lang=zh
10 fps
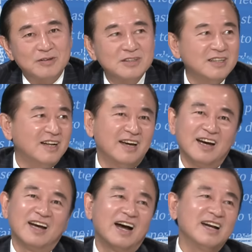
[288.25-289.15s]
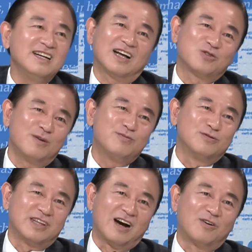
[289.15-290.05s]
我你呢？哎，阿你拿川
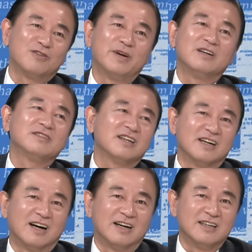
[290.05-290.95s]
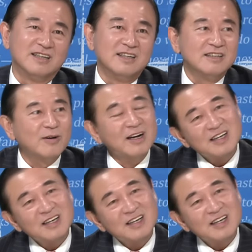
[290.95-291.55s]
普调我都免算啊，对吧？